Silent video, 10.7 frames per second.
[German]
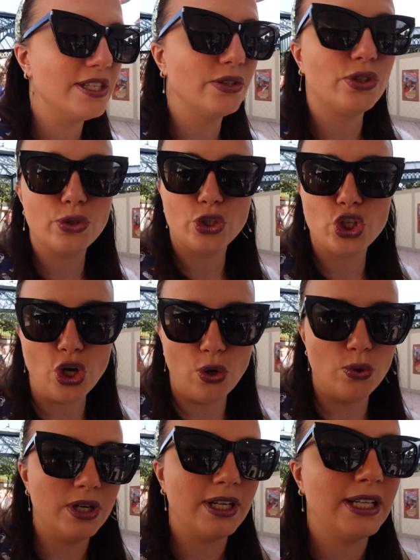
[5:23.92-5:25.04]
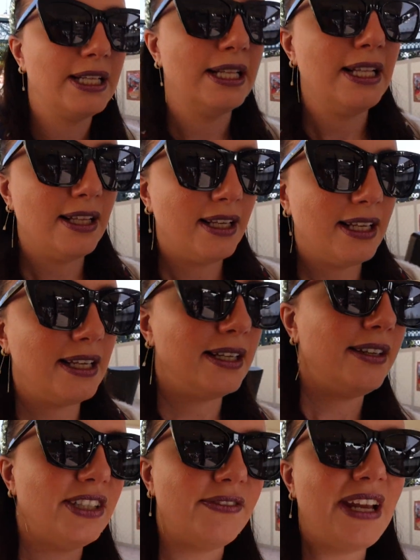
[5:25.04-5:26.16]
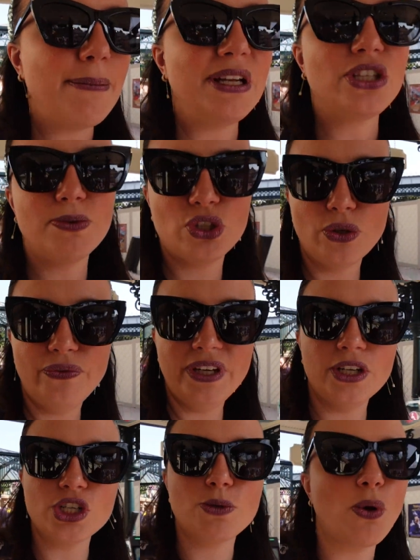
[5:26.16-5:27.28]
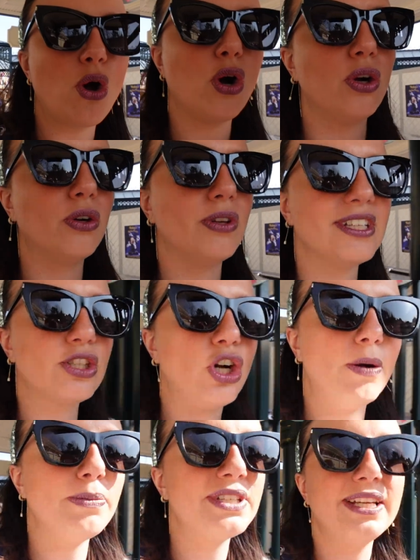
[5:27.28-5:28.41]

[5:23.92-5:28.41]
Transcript: also zur Show wir haben jetzt mit so vielen gesprochen und es kommt